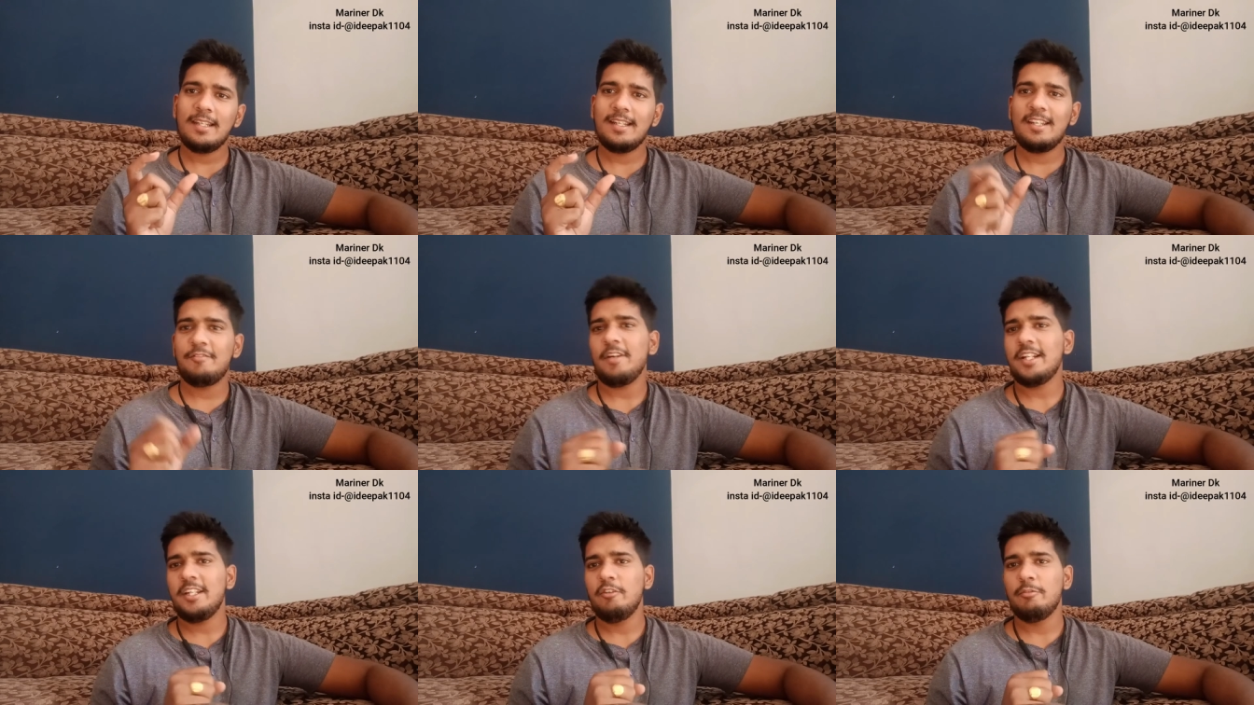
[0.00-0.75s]

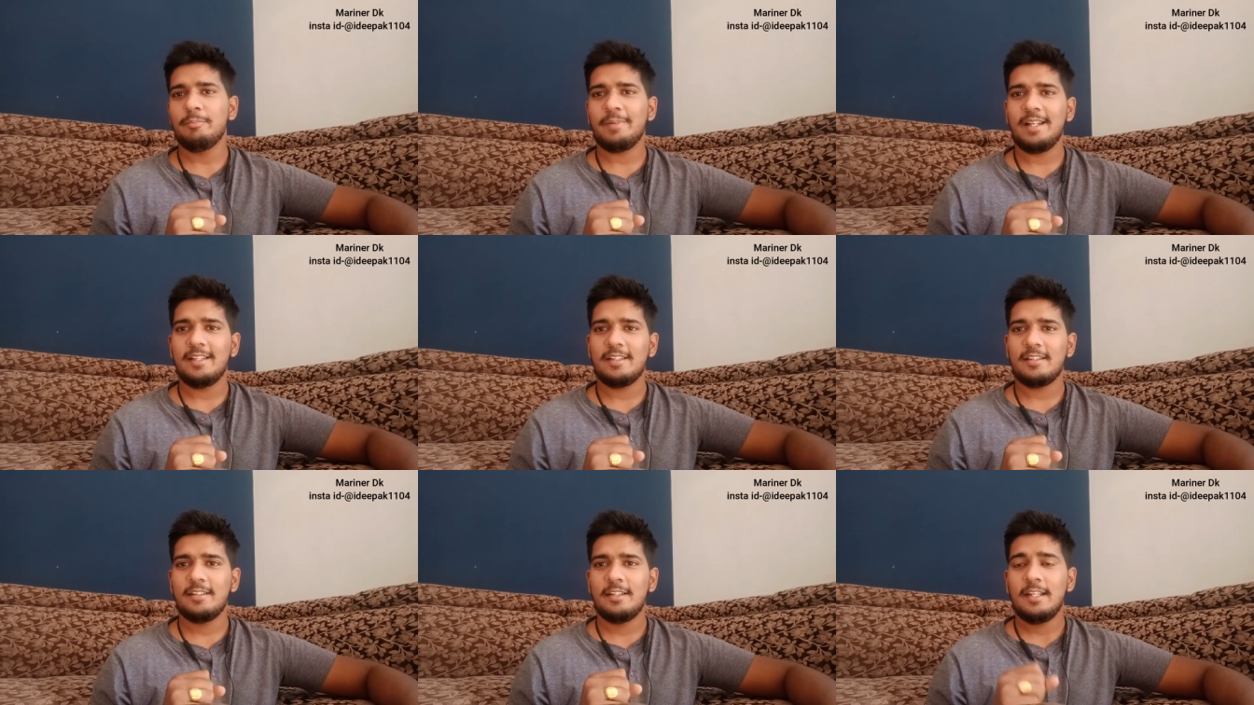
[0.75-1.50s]
डिफेक्टिव इम्पायलर
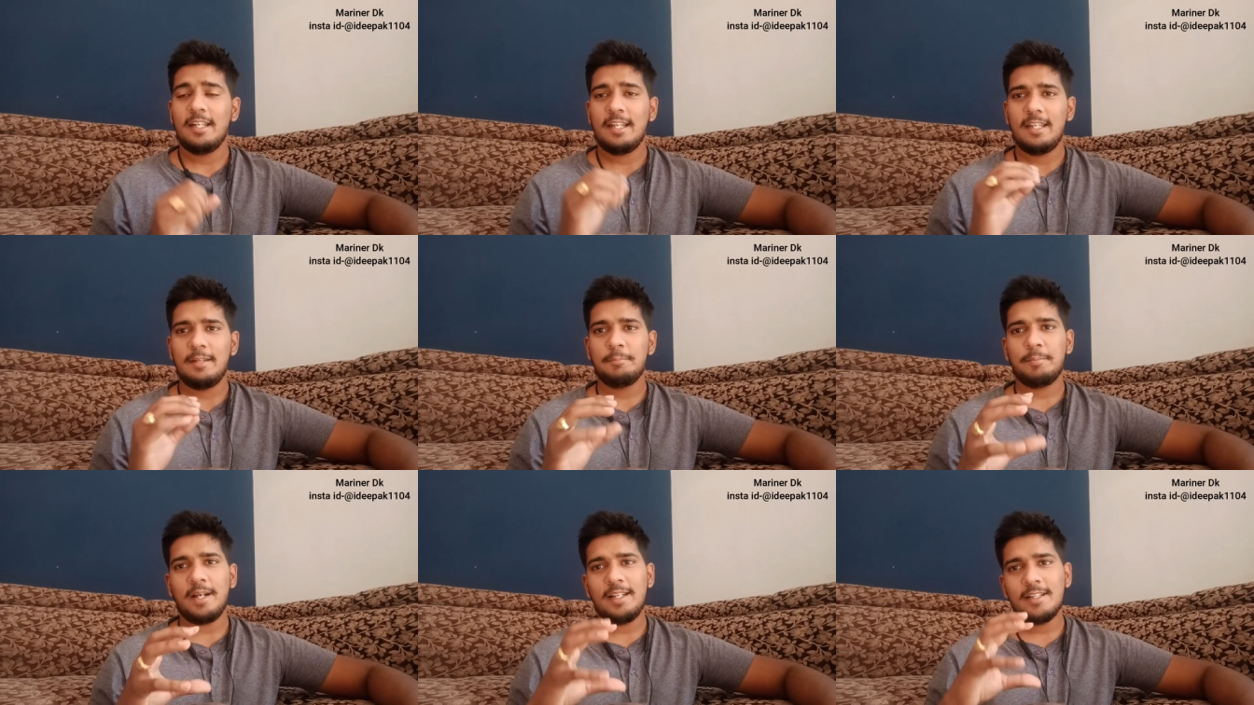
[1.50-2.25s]

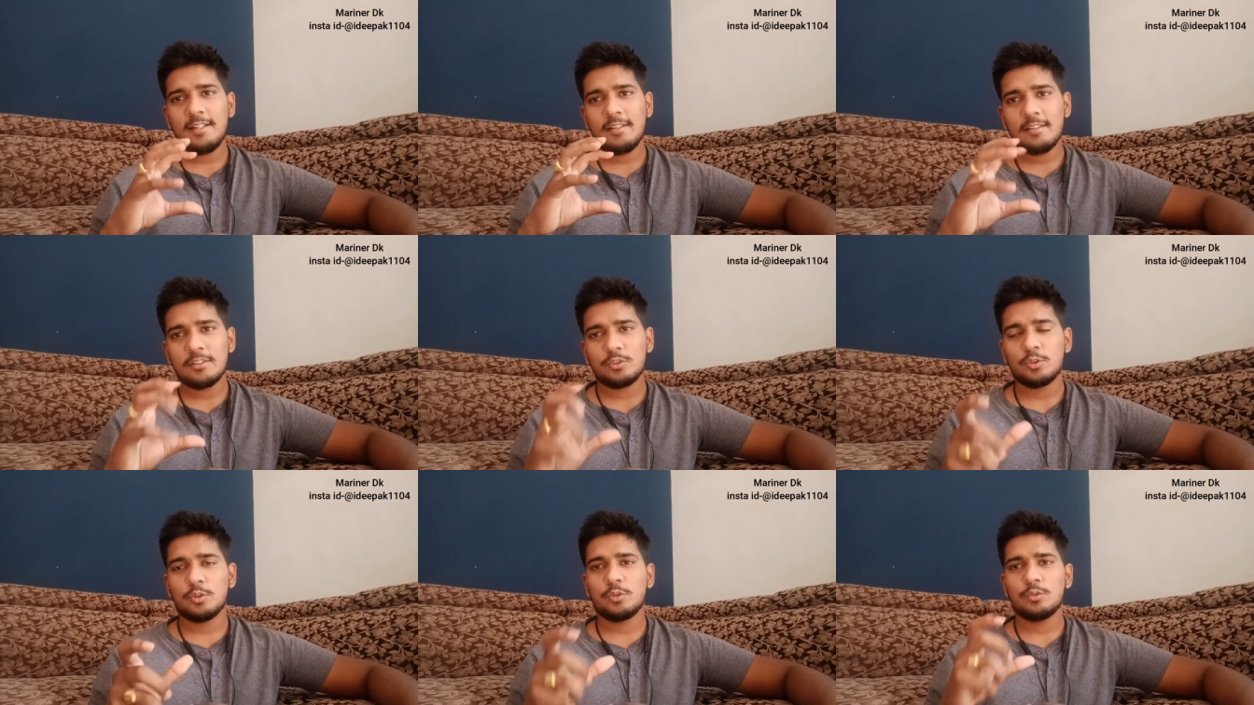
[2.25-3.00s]
इम्पायलर
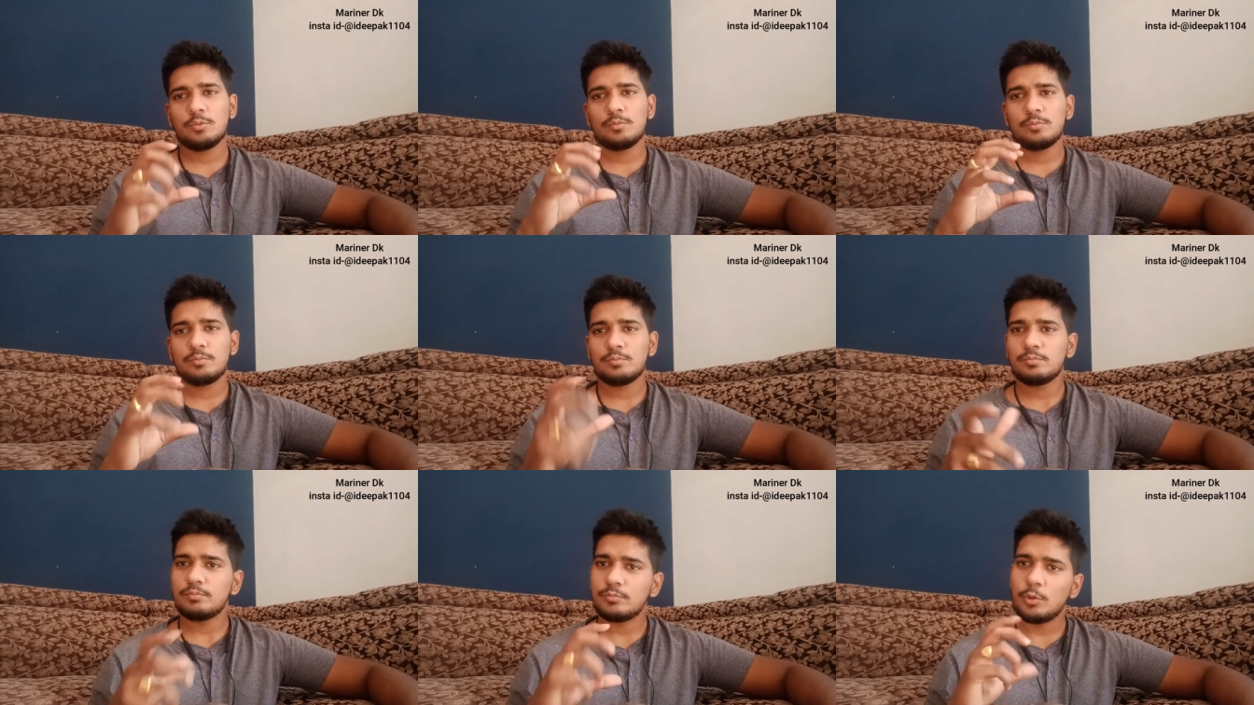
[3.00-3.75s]
जो
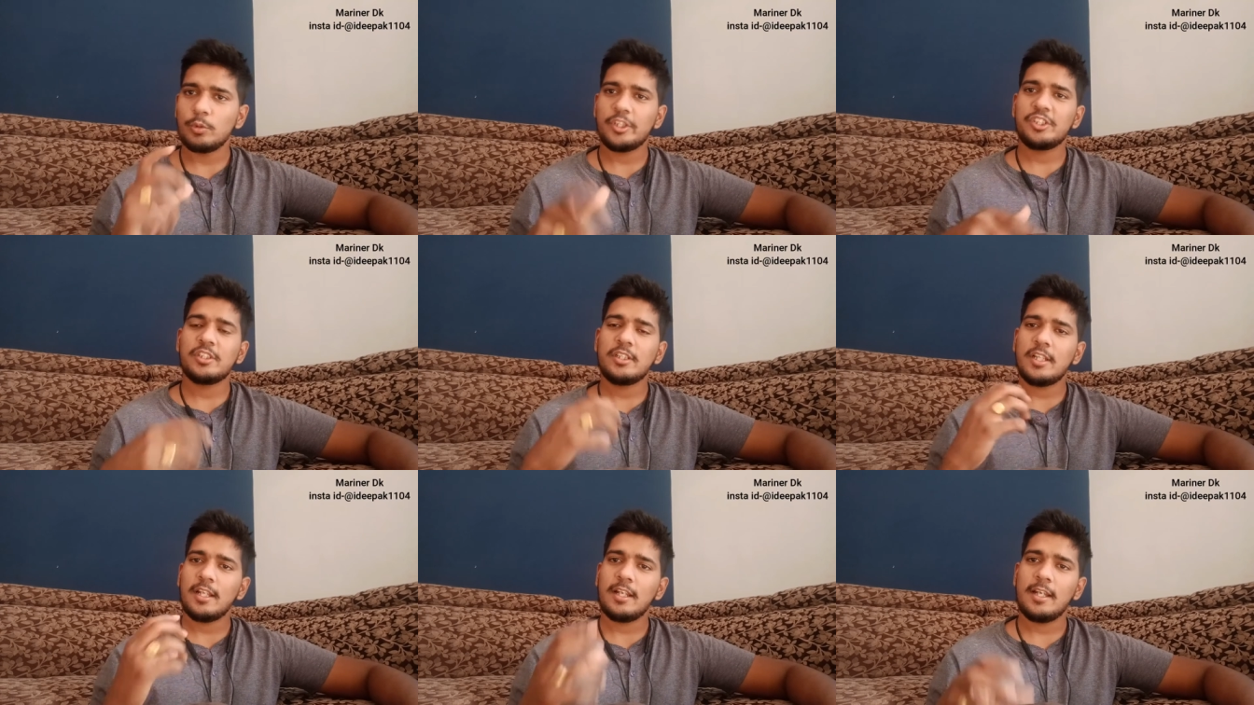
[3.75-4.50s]
रोटेशन
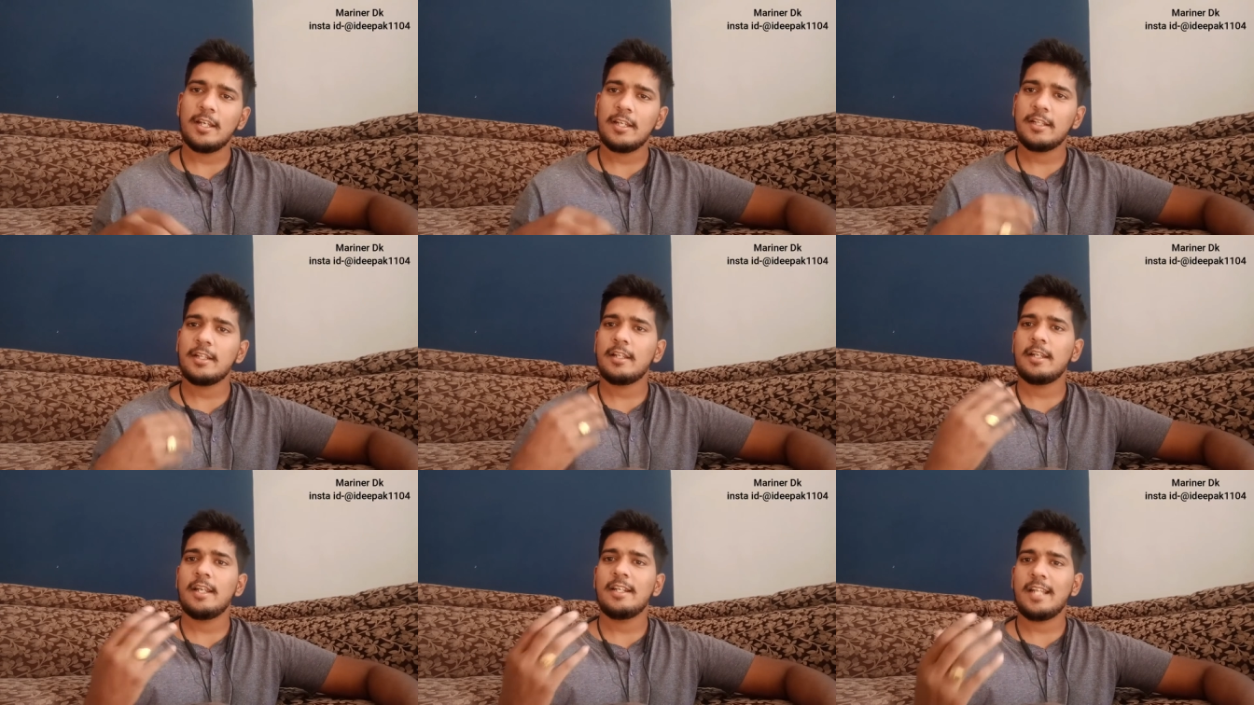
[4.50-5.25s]
कर रहा है कर
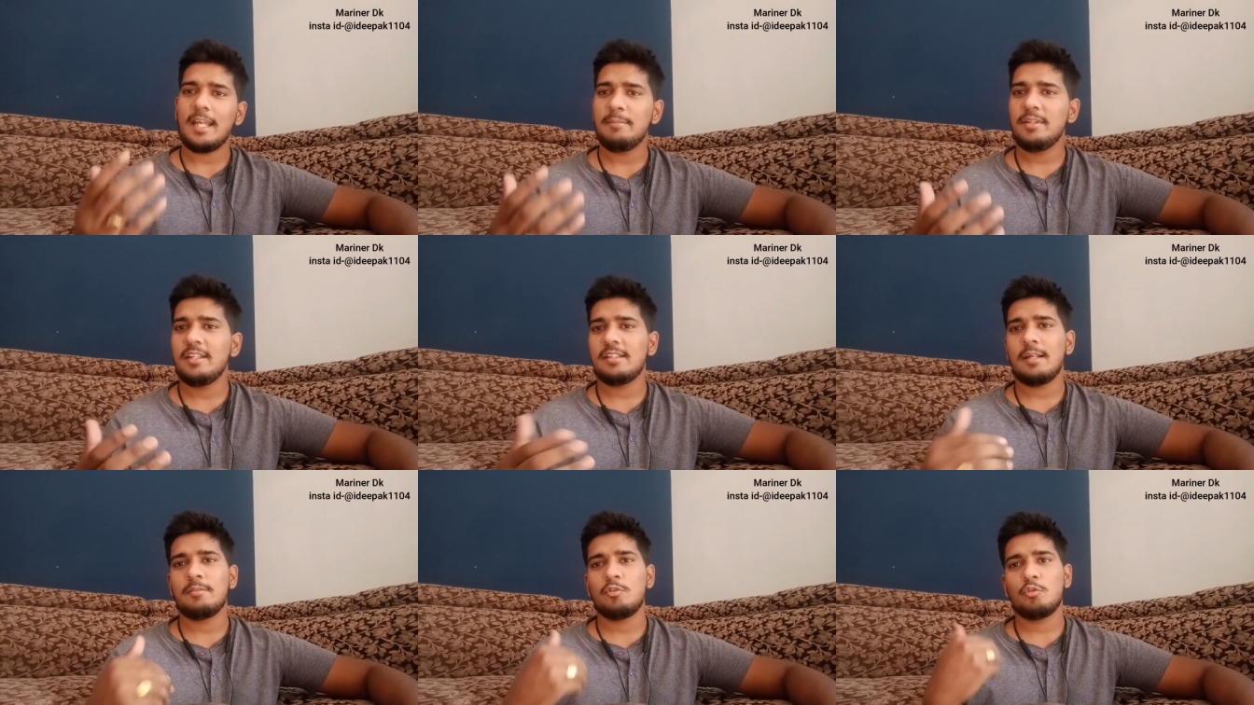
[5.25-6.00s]
रहा है टाइम के
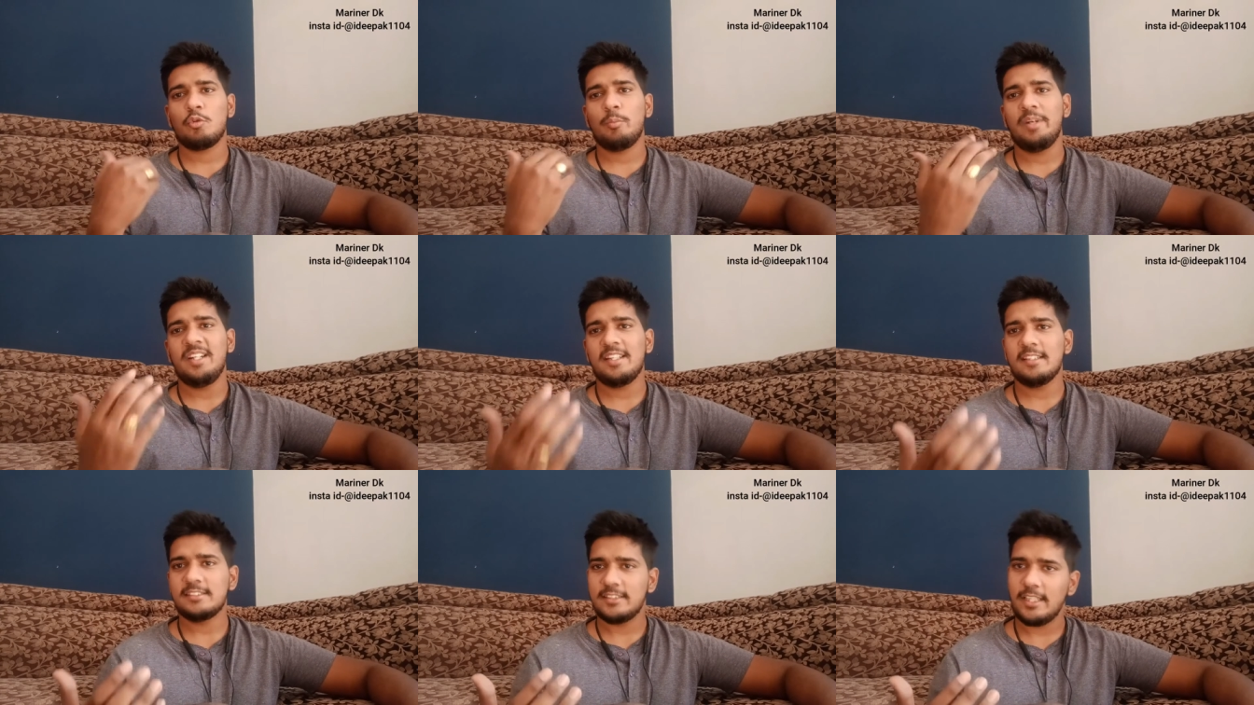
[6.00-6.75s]
हिसाब से उसको
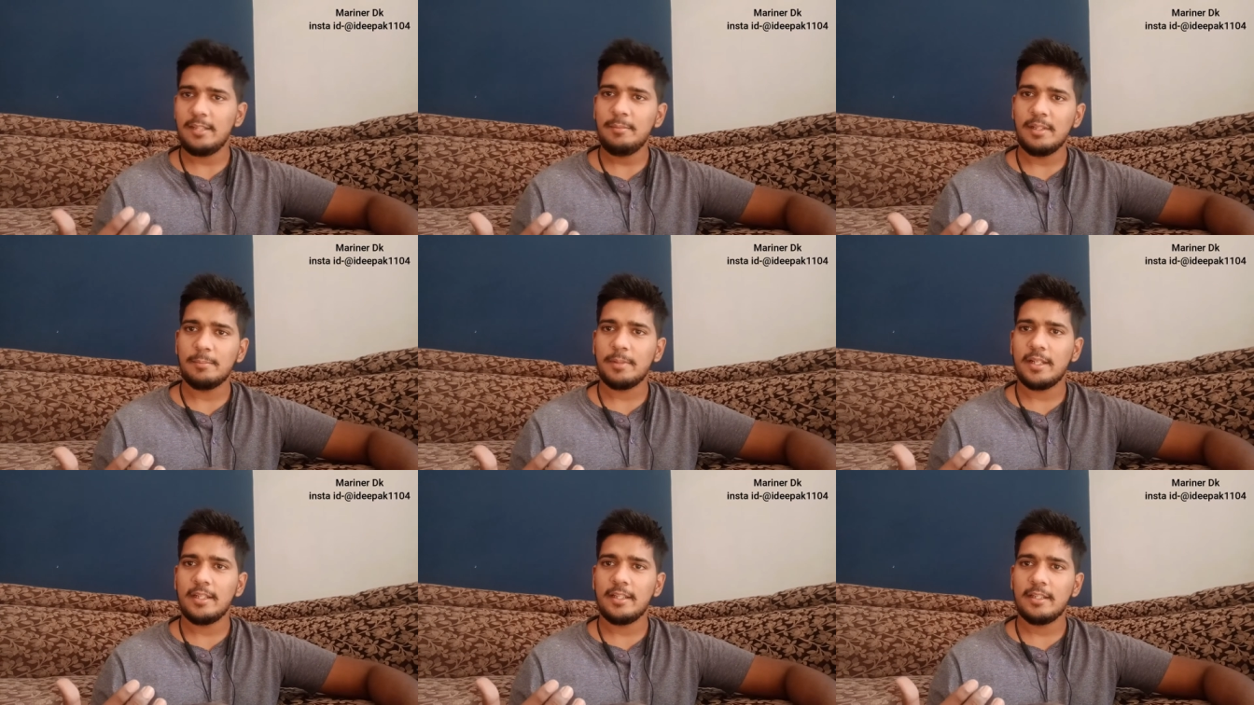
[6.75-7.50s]
मेंटेनेंस नहीं मिल पा
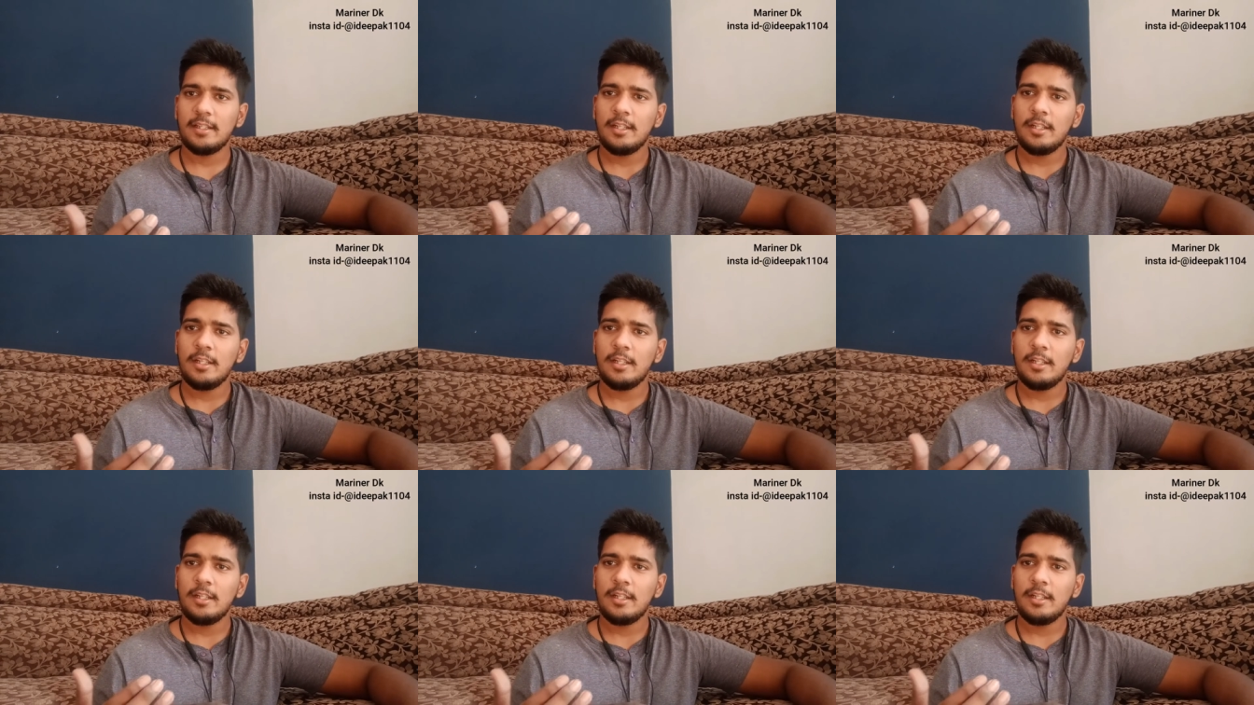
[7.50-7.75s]
रही है